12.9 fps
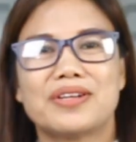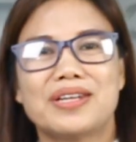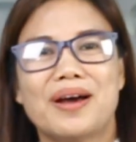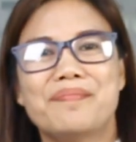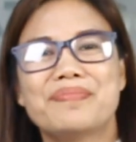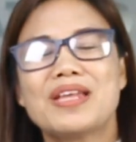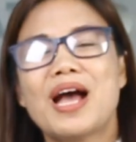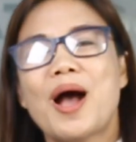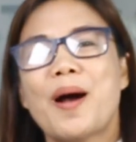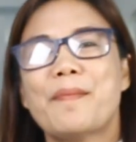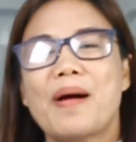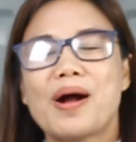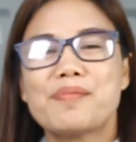freedom.
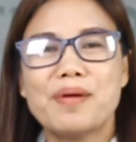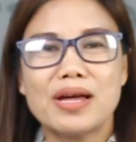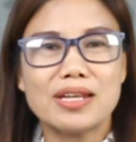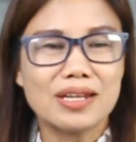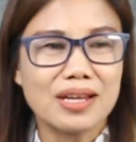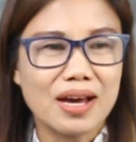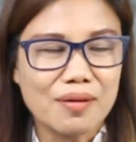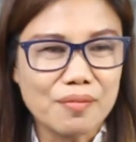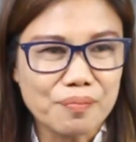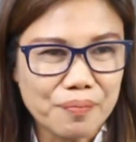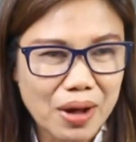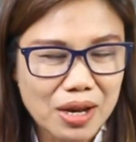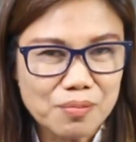Pag ba
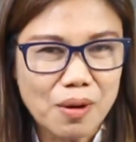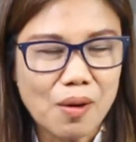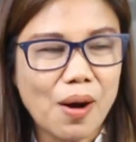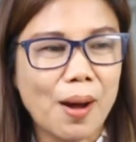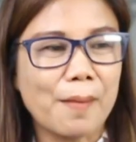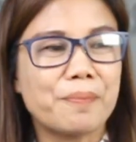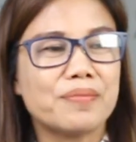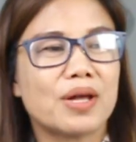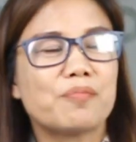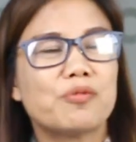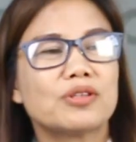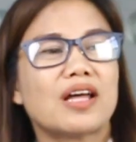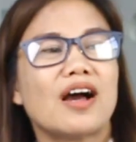Alimbawa,
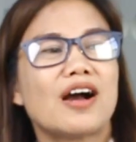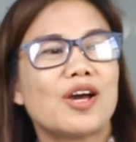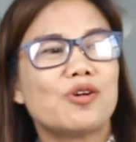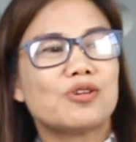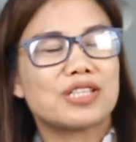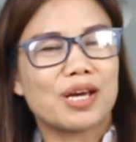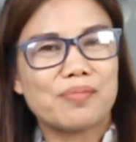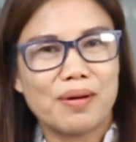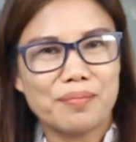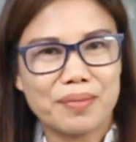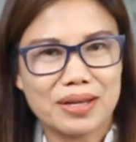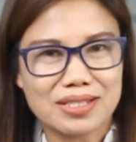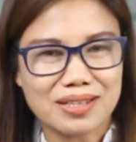nagpunta ka ngayon sa ibang
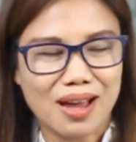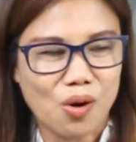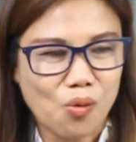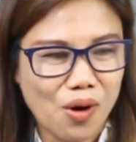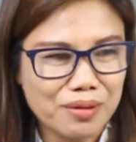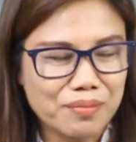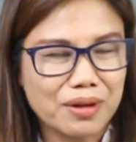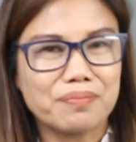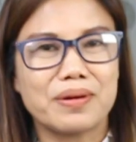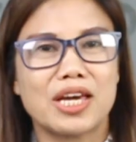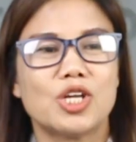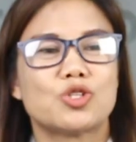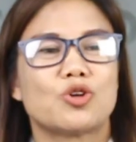bansa, one month
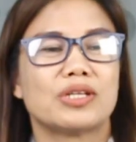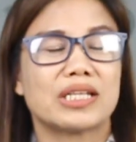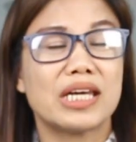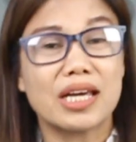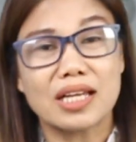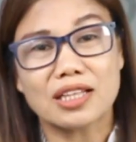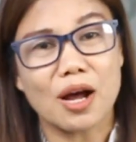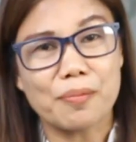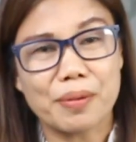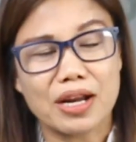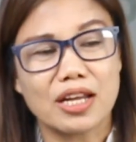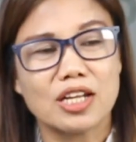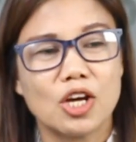vacation, kikita ka
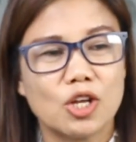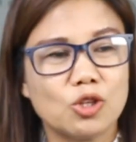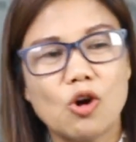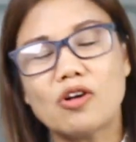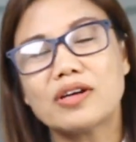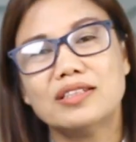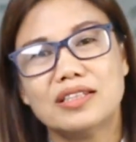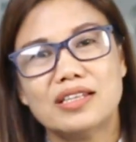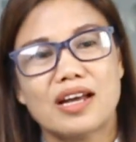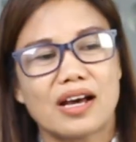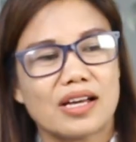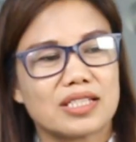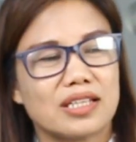pa rin? Dok, hindi
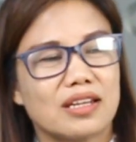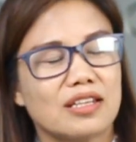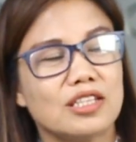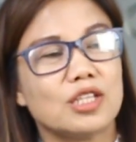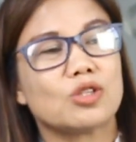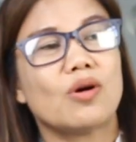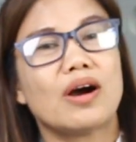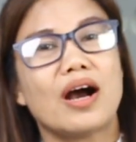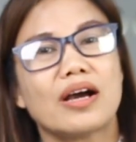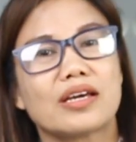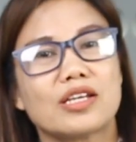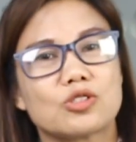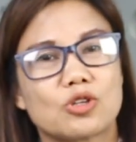na kasi nandito ang
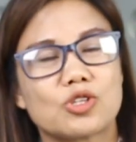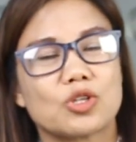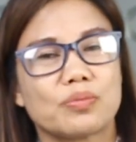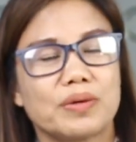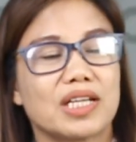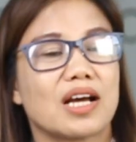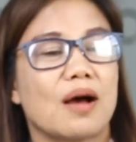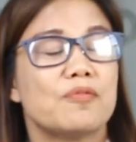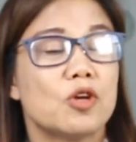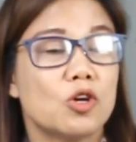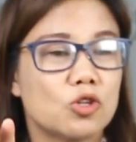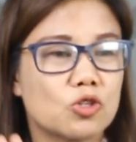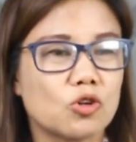aking source of income.
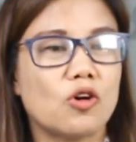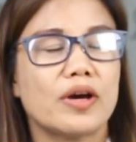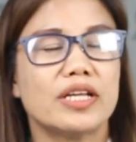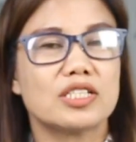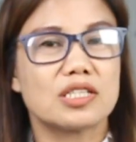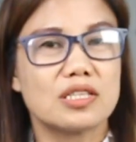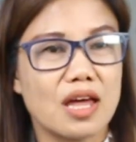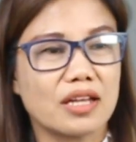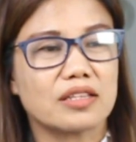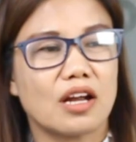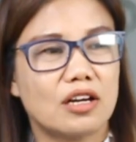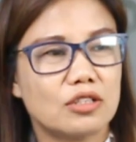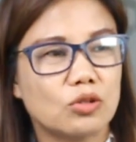So, it's
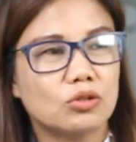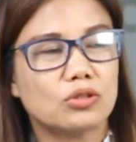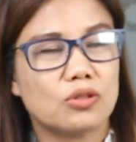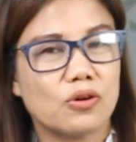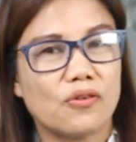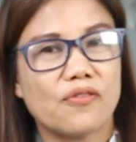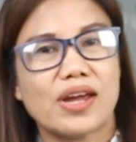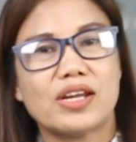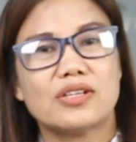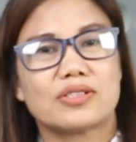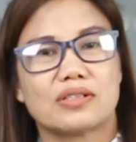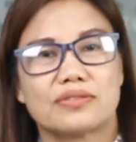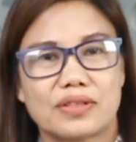not a road to
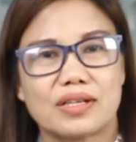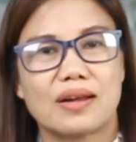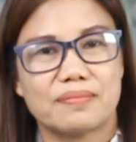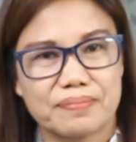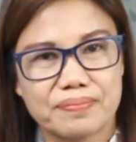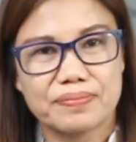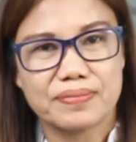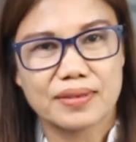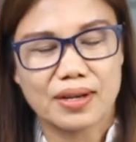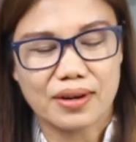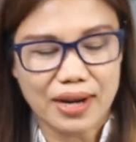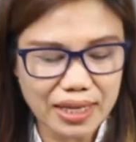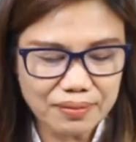financial freedom.
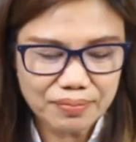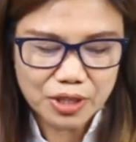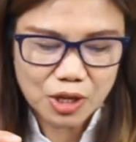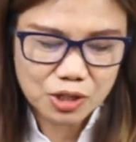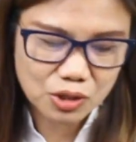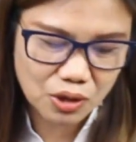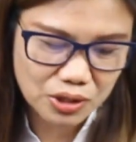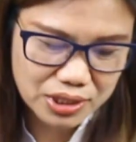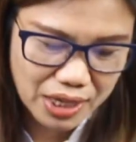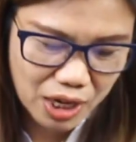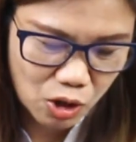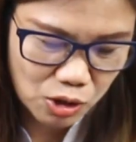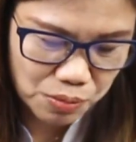Alright? So,
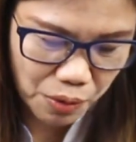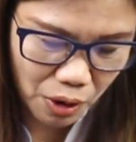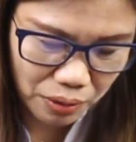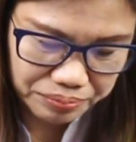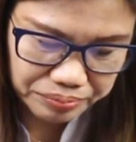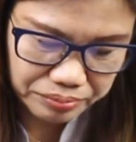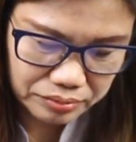second po,